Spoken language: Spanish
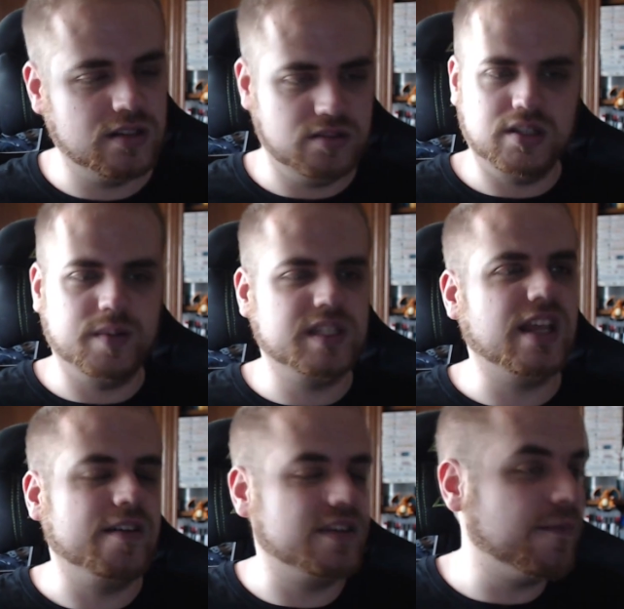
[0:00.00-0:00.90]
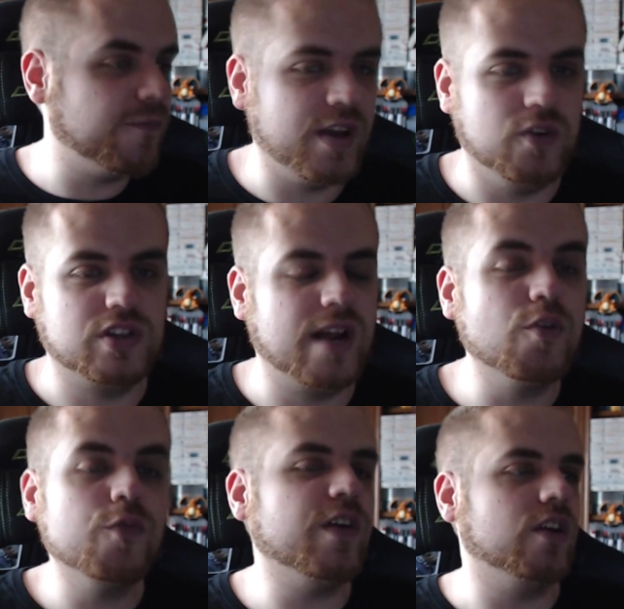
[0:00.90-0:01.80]
la Eran feos, eran
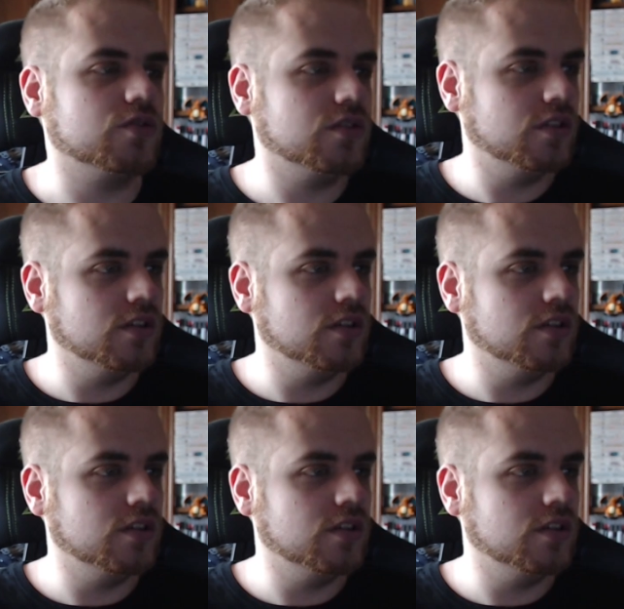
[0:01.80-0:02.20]
muy feos.